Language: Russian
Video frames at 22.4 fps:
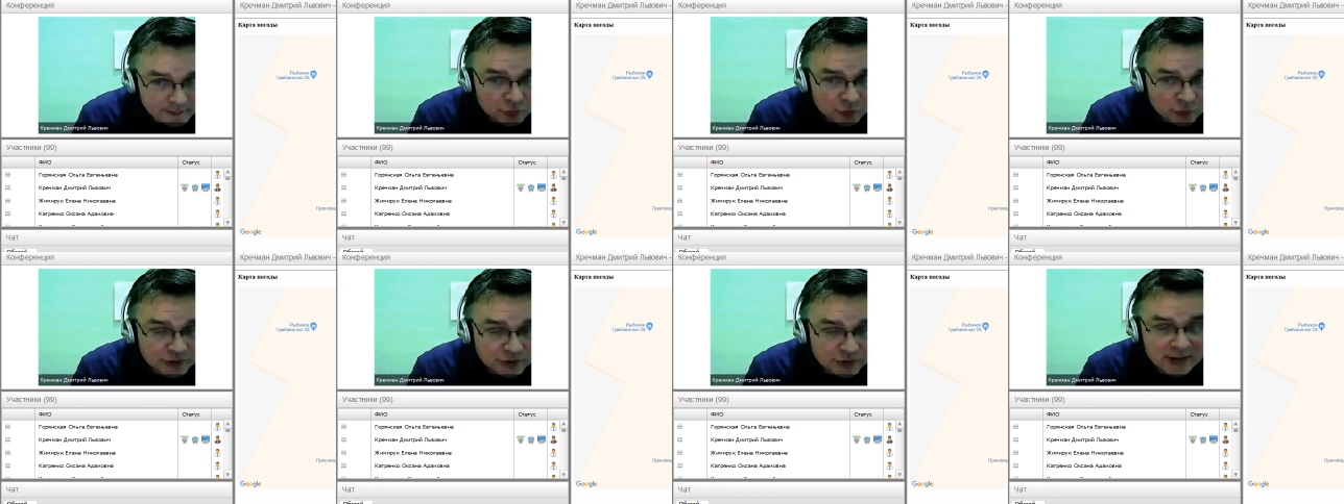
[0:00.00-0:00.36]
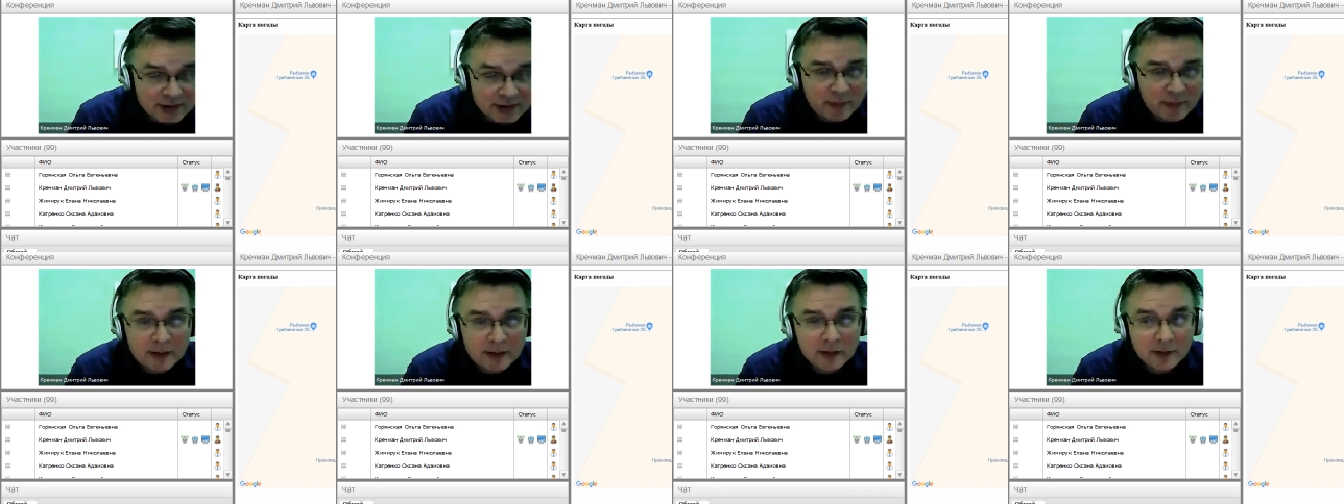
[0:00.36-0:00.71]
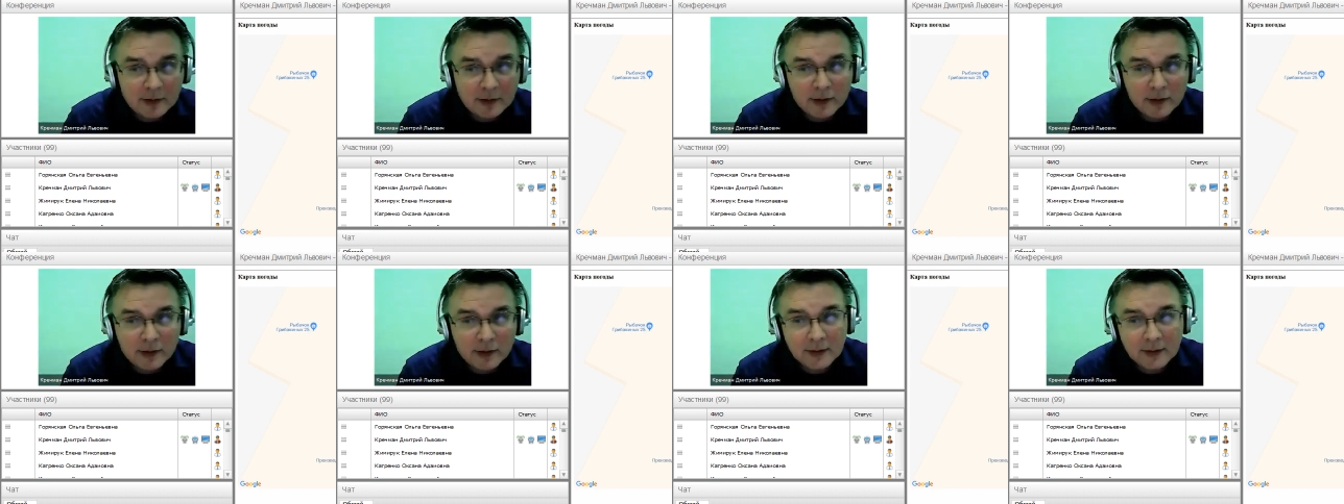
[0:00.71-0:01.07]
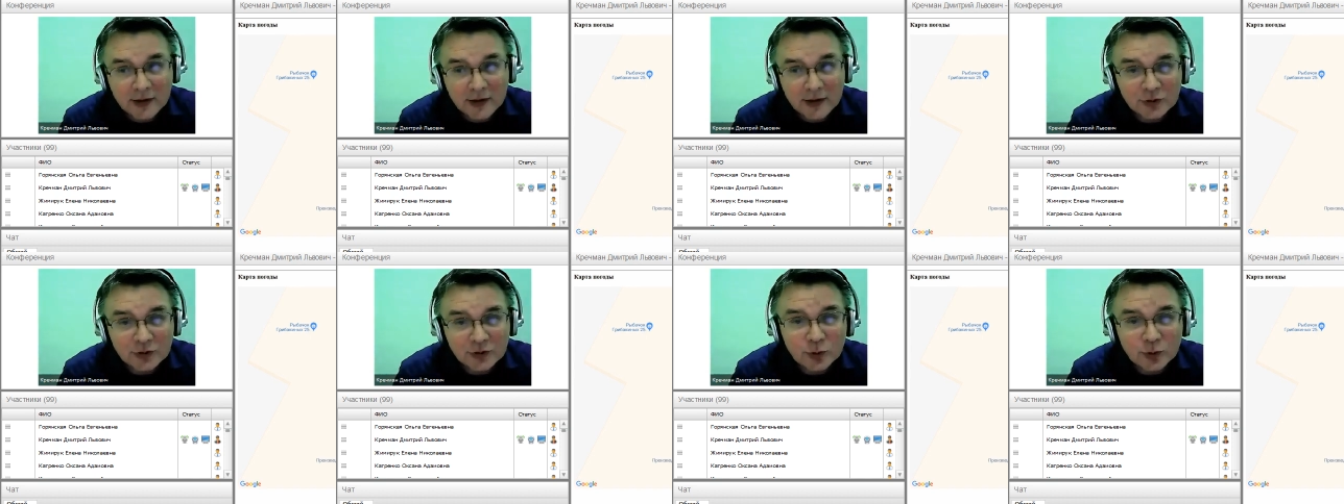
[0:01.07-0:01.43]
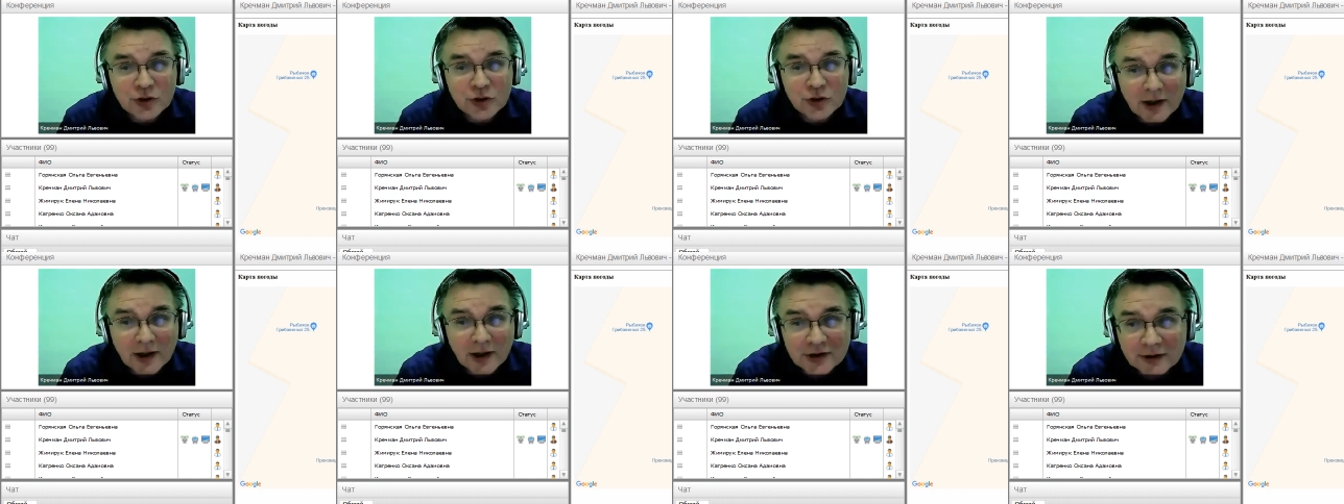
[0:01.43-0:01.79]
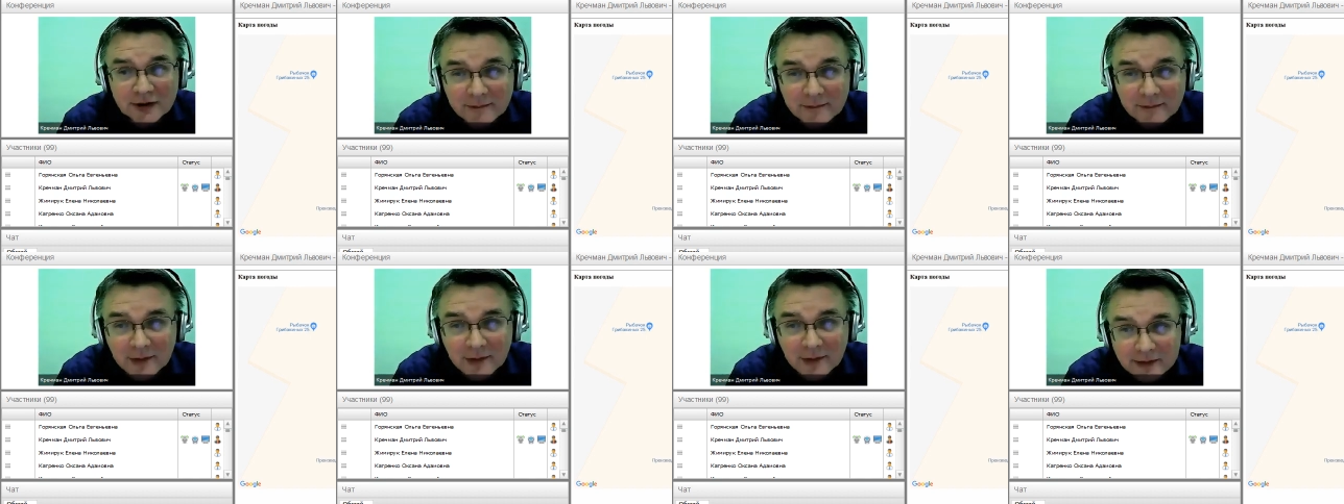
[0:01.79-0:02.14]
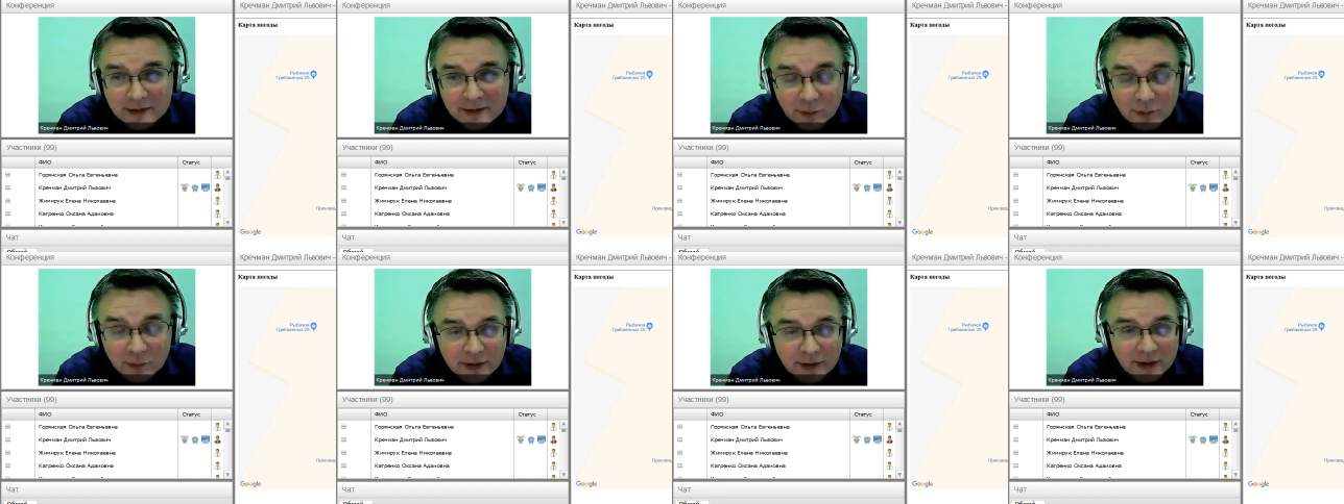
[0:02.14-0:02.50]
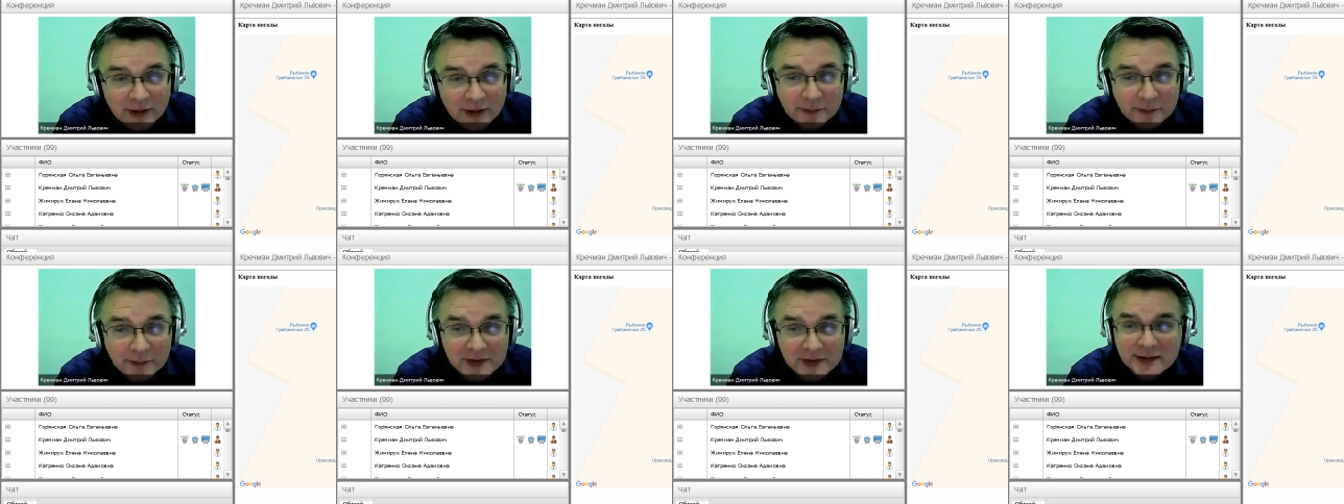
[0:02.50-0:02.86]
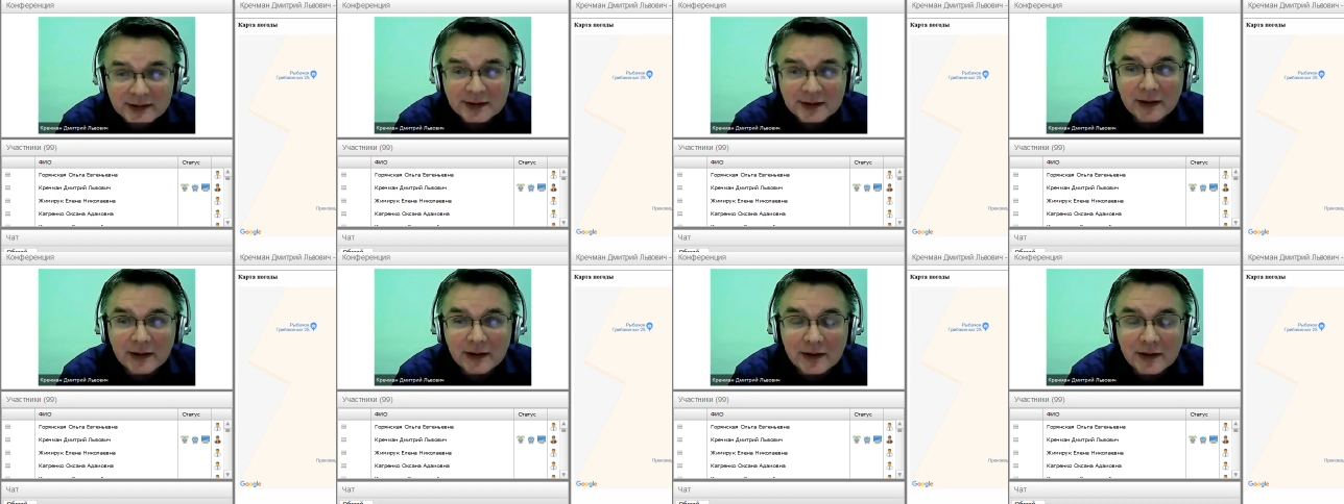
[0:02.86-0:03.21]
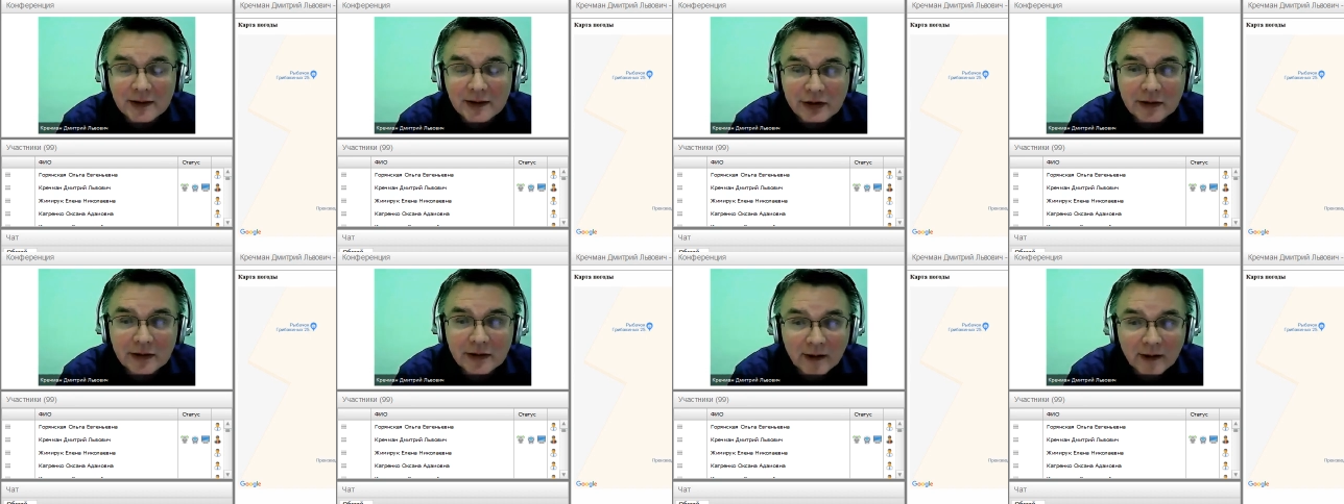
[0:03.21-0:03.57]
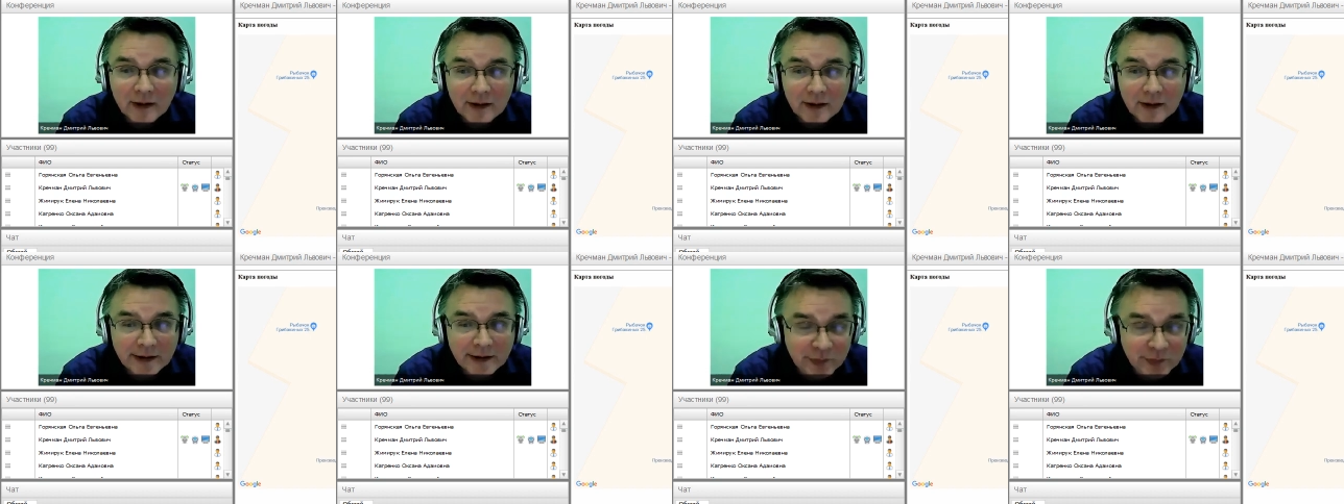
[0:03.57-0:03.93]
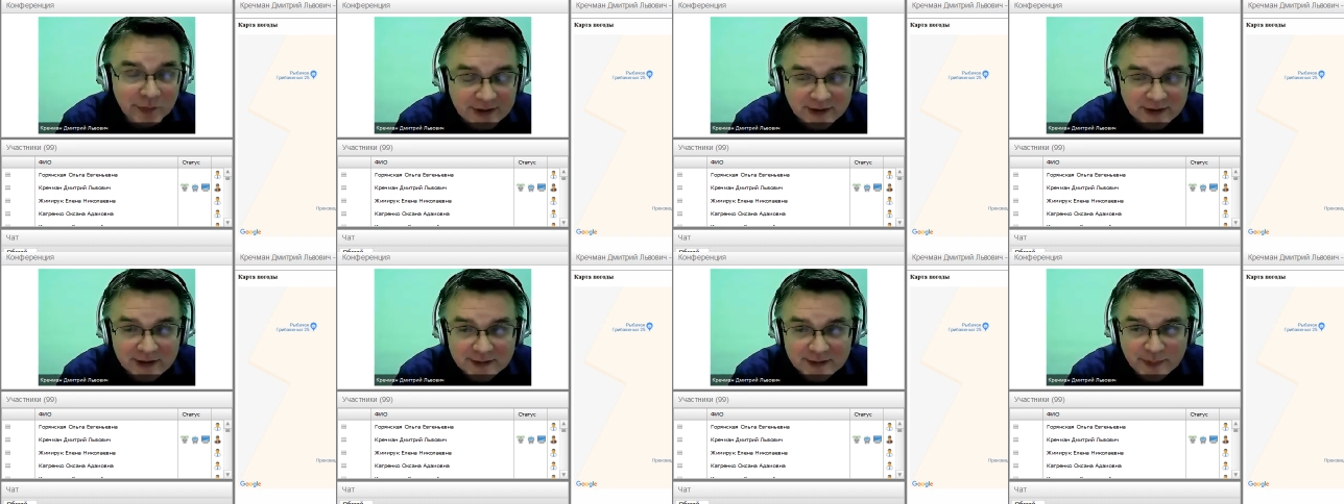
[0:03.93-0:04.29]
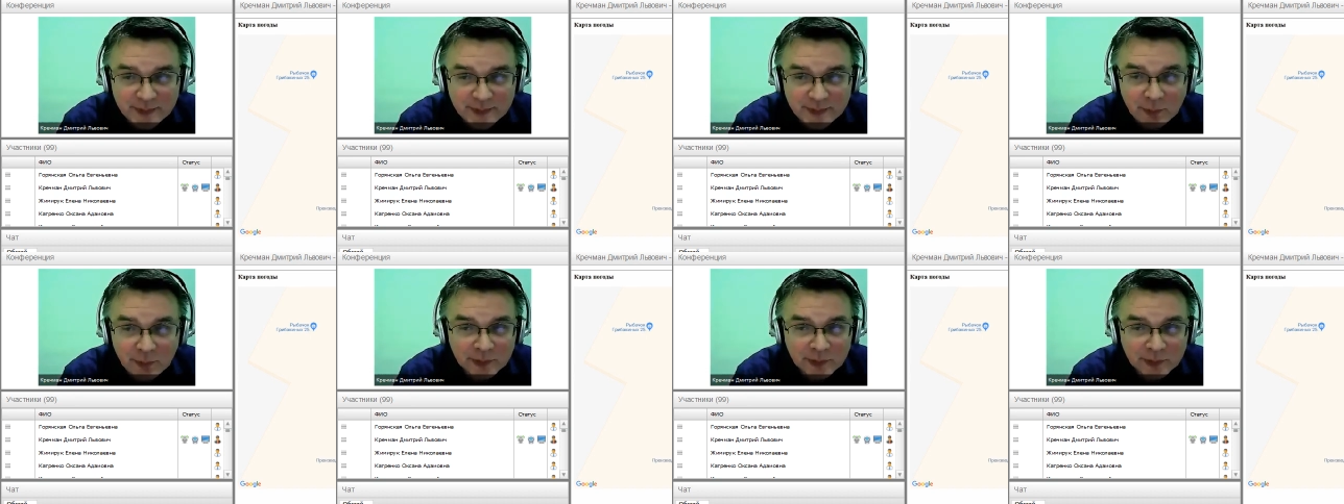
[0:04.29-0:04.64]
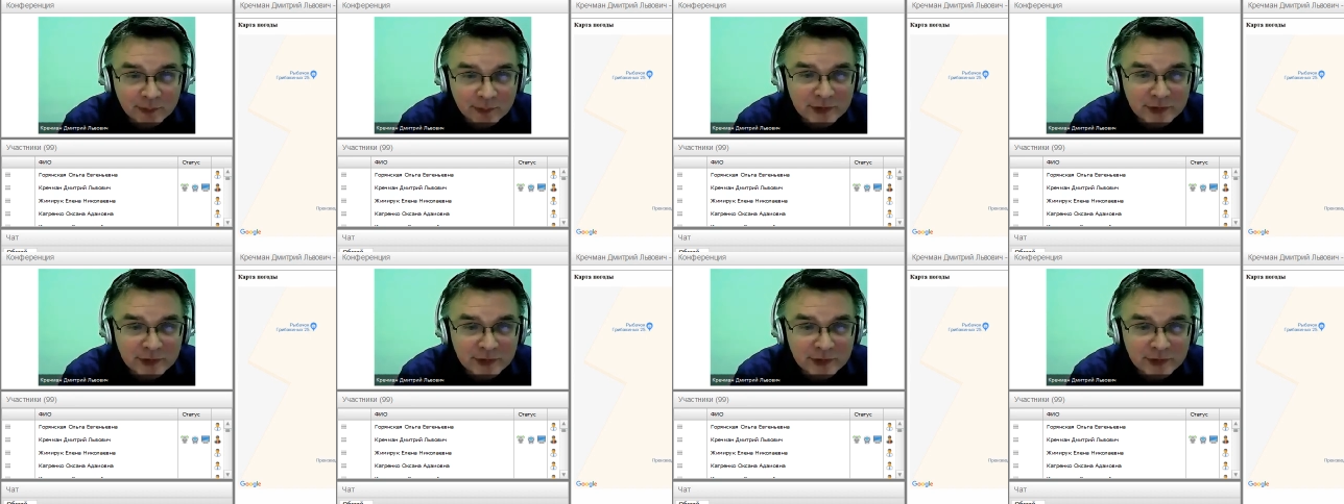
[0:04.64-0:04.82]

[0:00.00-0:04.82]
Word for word: то же самое, а, также, точно так же выглядел бы на этом месте и химический эксперимент.